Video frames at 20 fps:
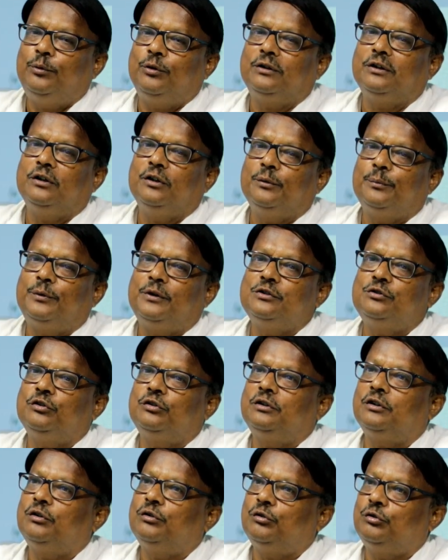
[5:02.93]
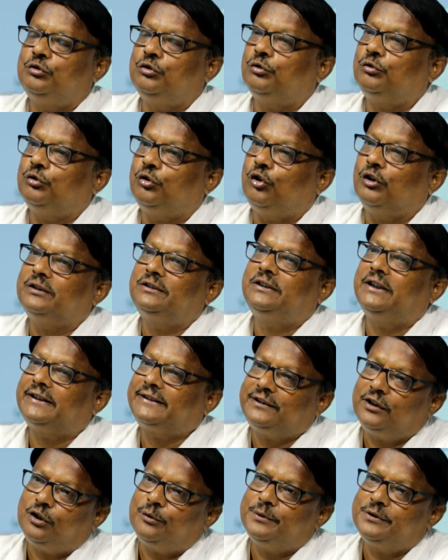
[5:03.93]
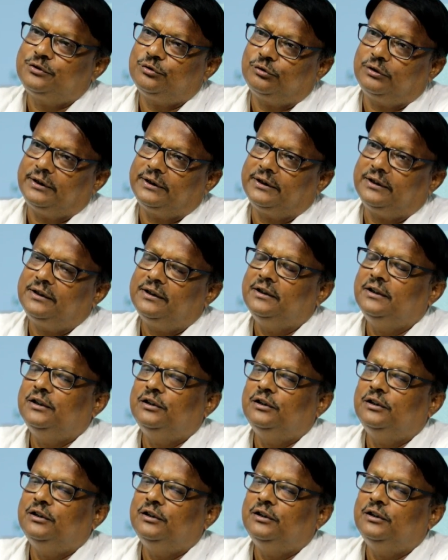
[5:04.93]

ফোটানোর পর যেটা যখন অর্ধেকটা হবে চোনাটা